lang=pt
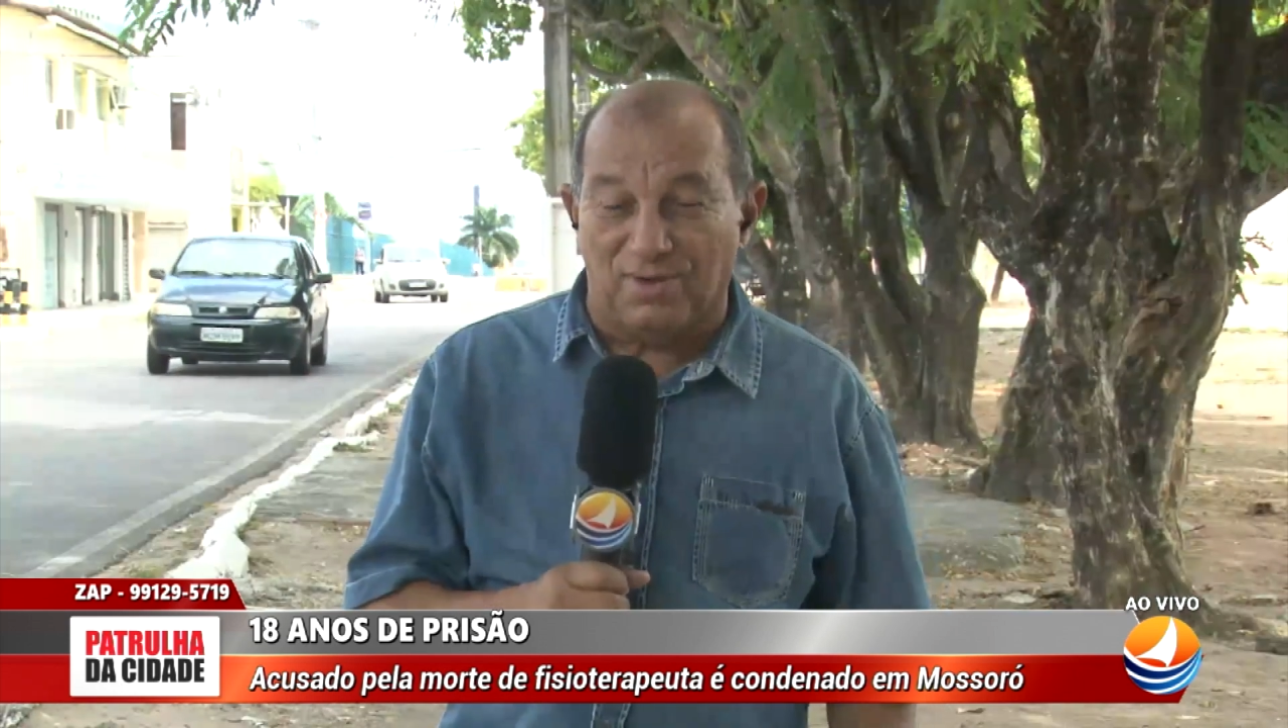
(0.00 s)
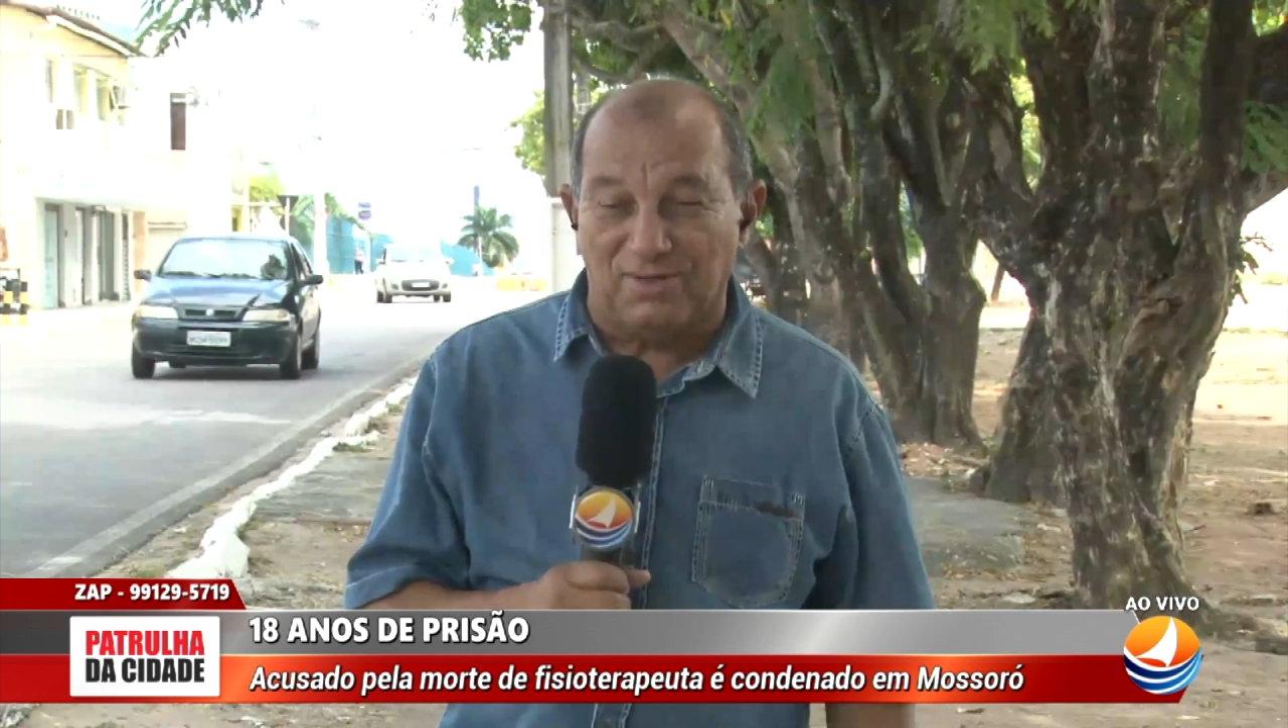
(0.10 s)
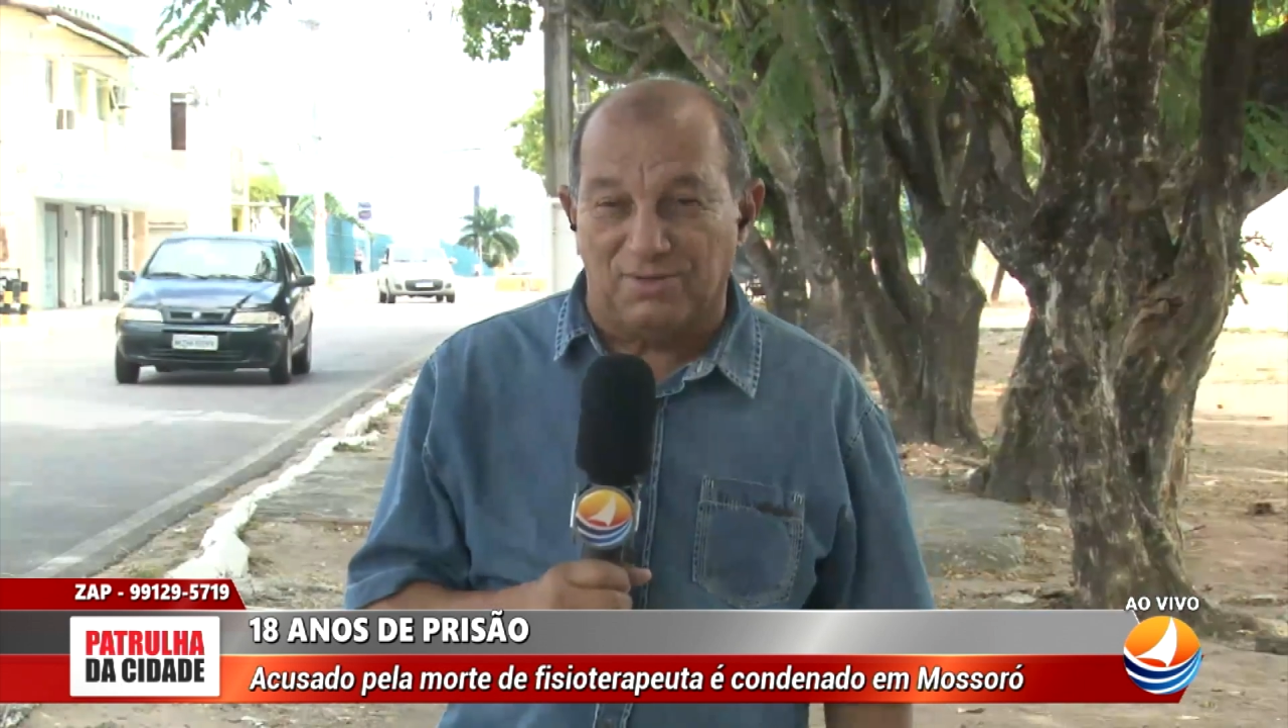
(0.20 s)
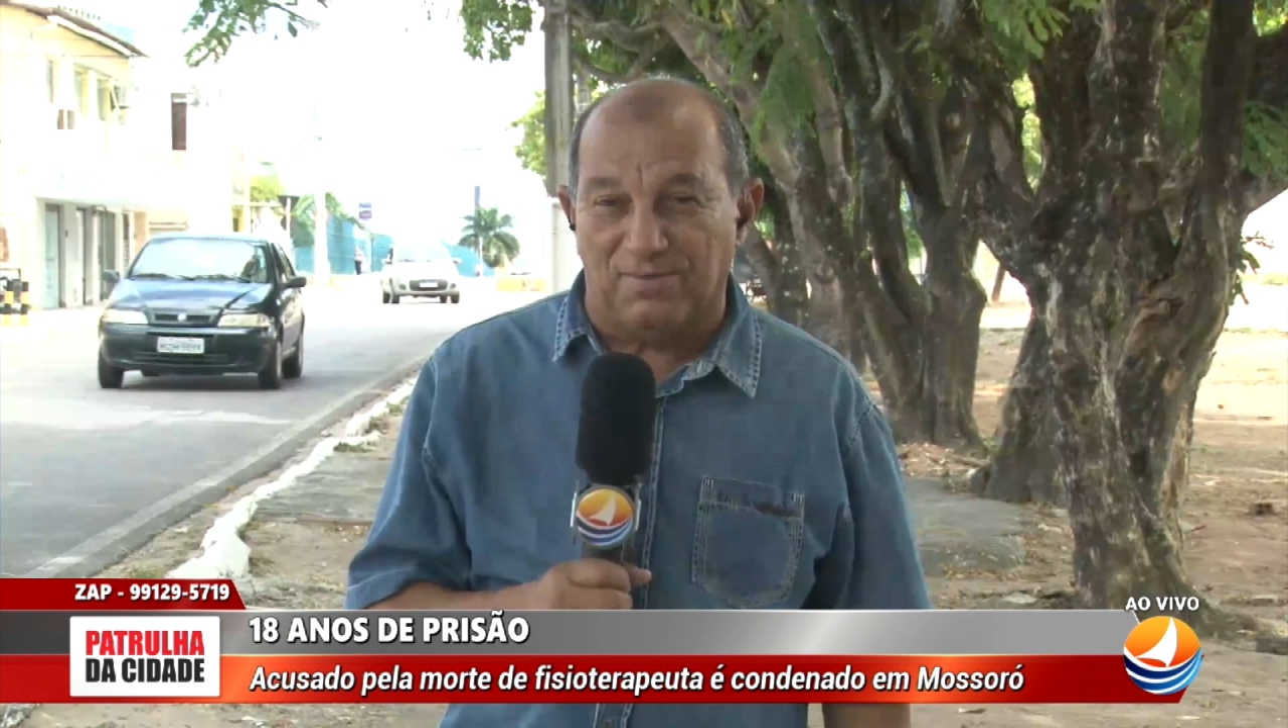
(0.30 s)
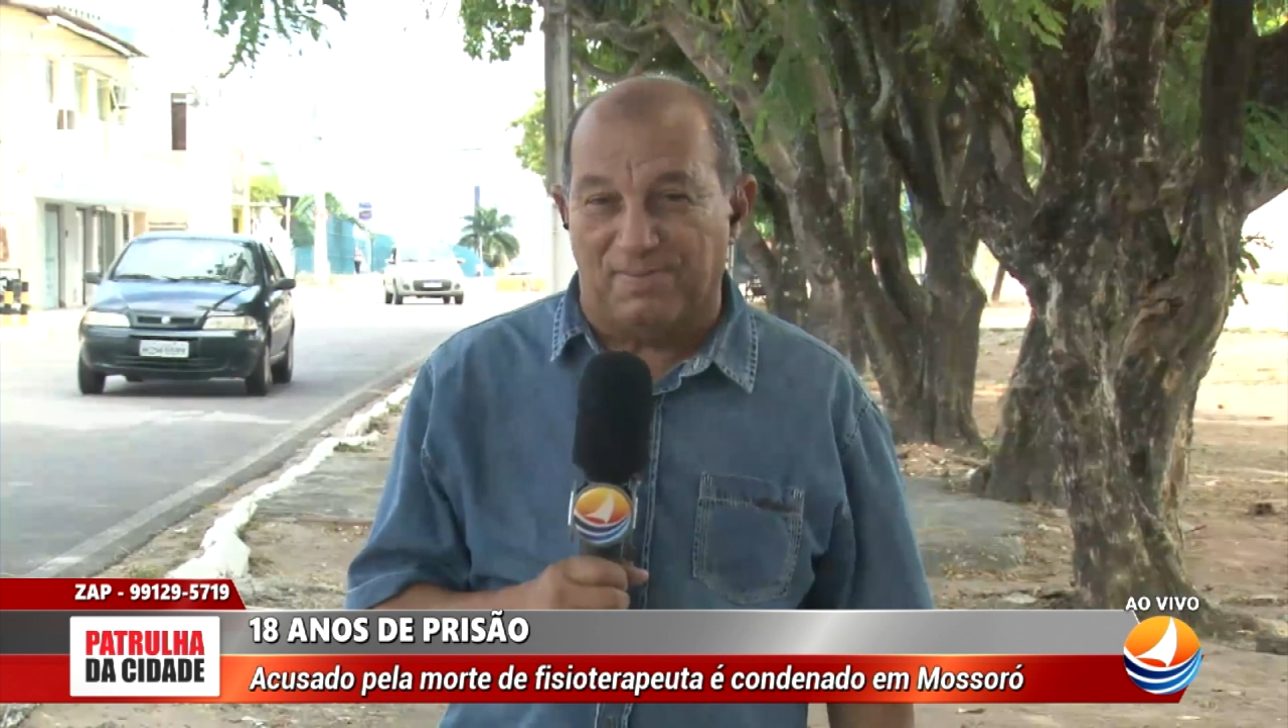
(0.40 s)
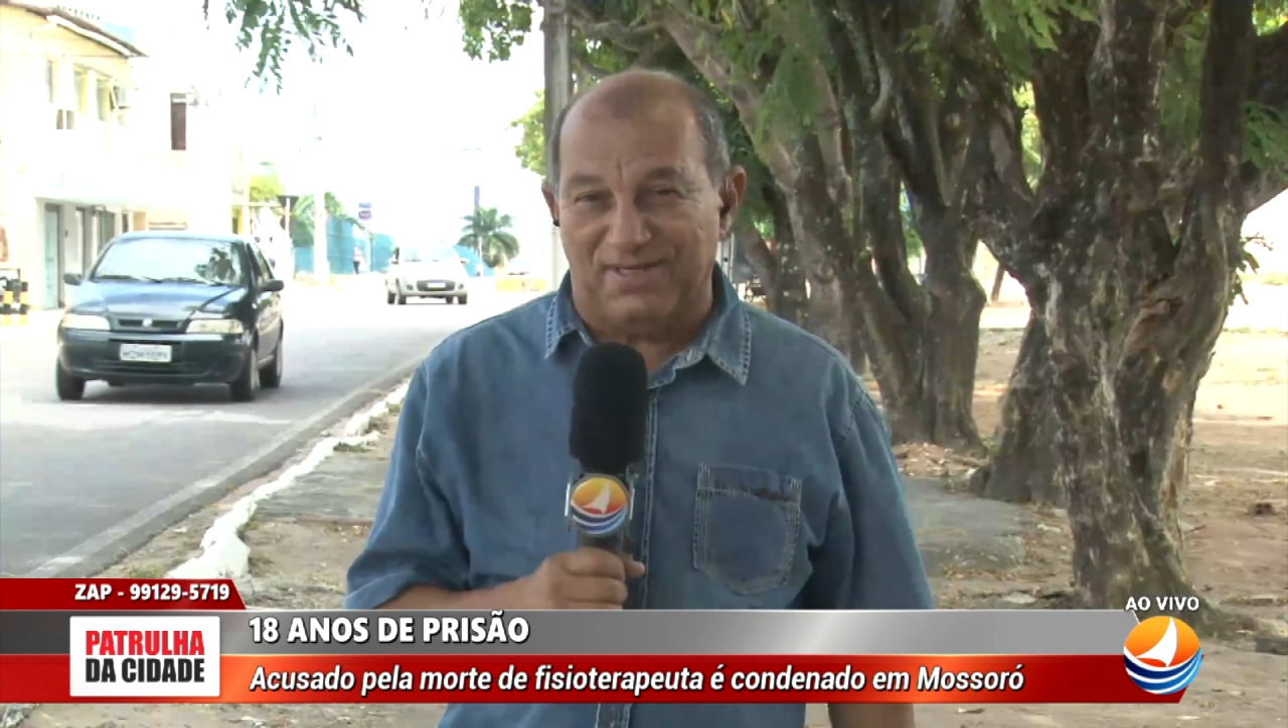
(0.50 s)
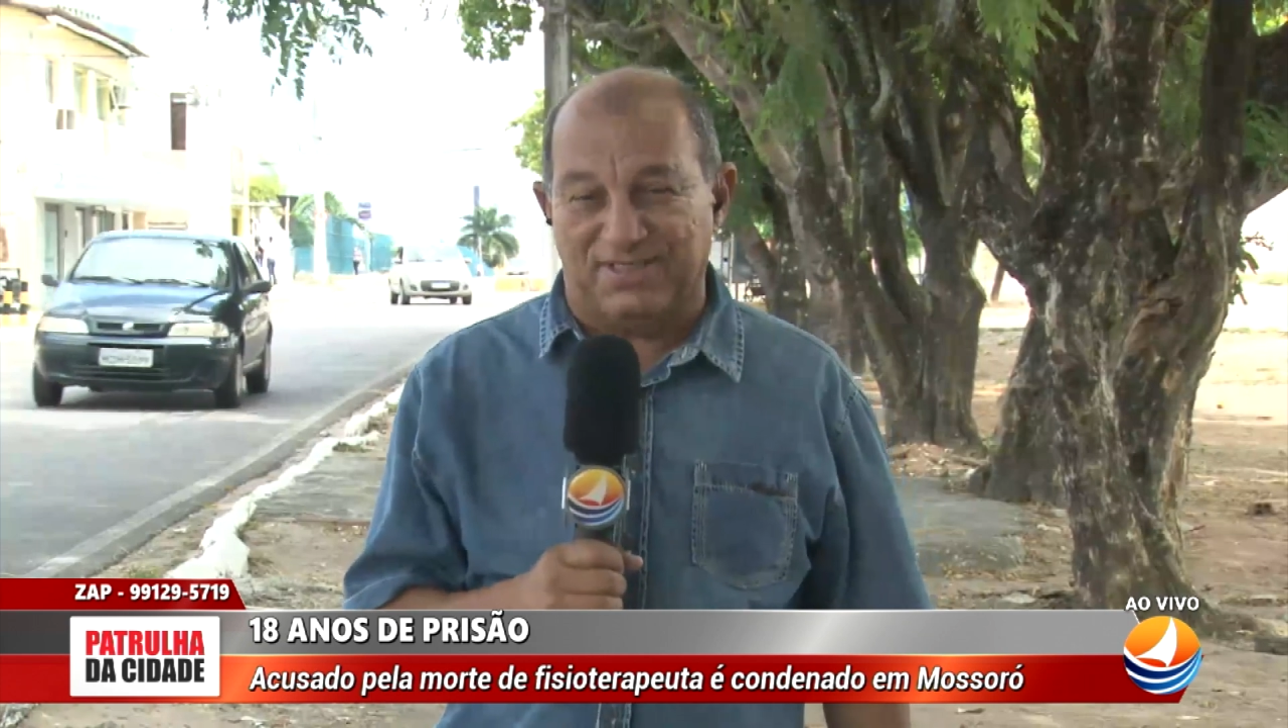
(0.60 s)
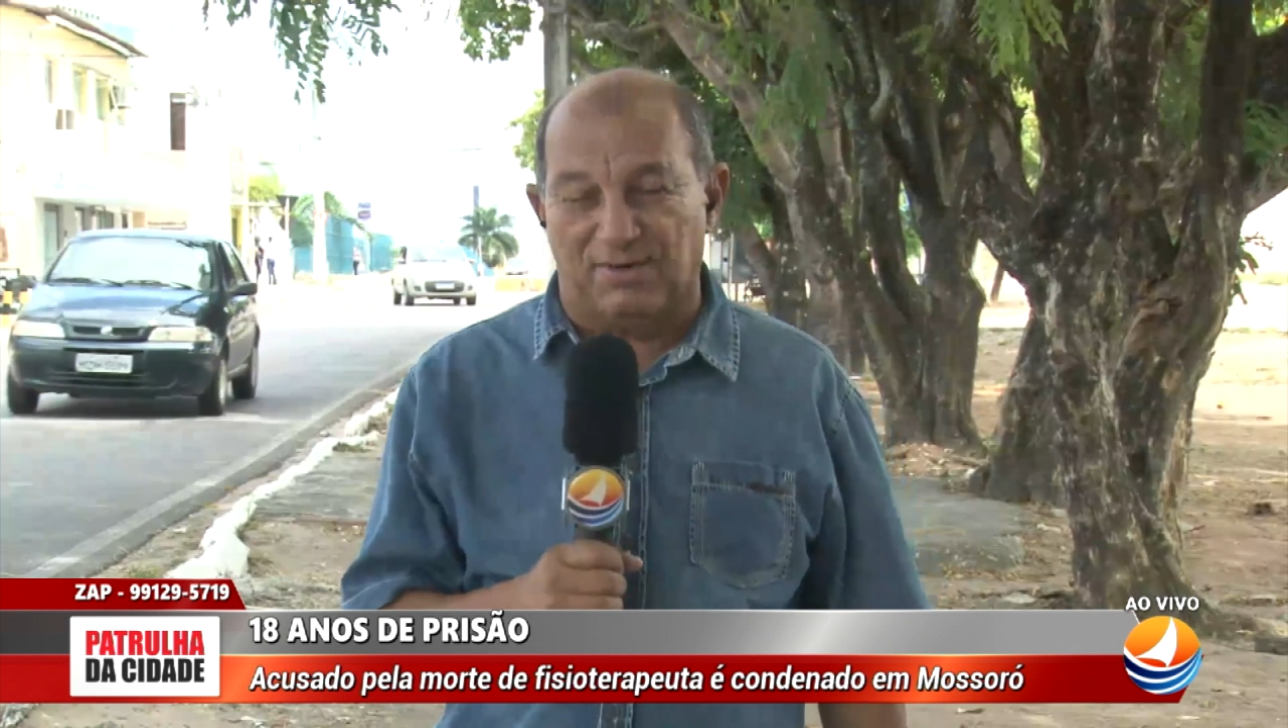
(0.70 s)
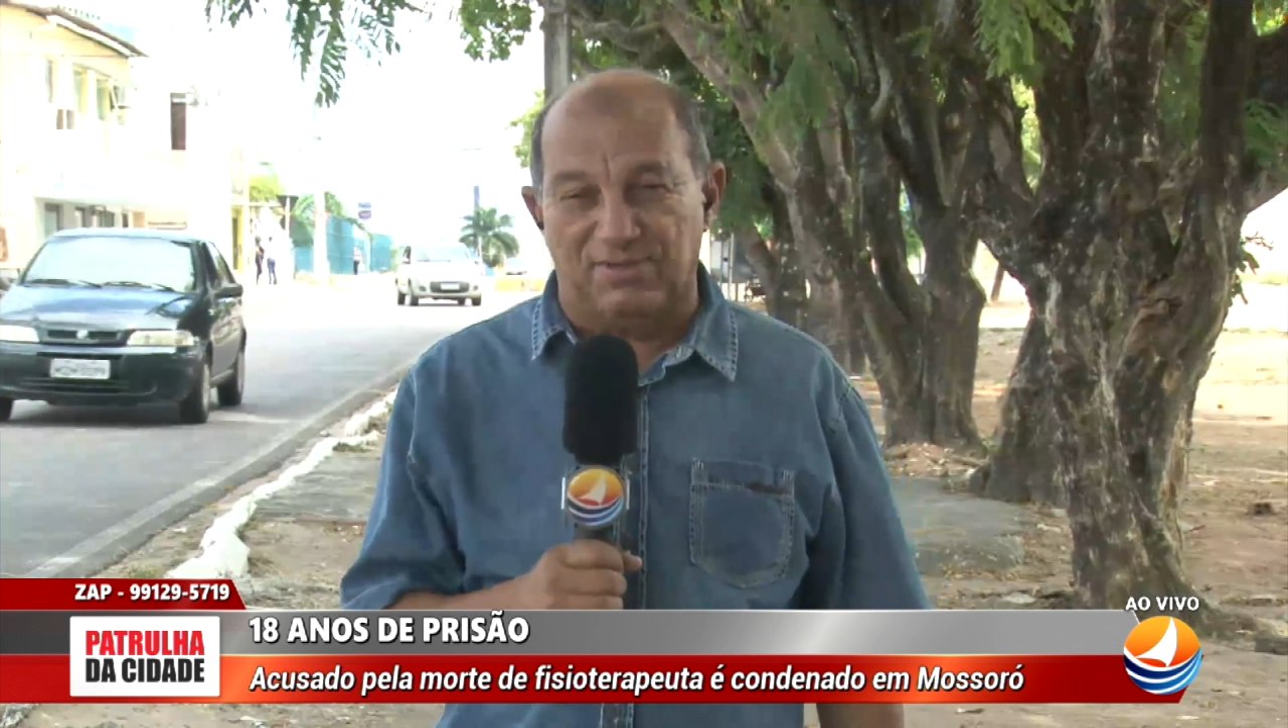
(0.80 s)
anos de prisão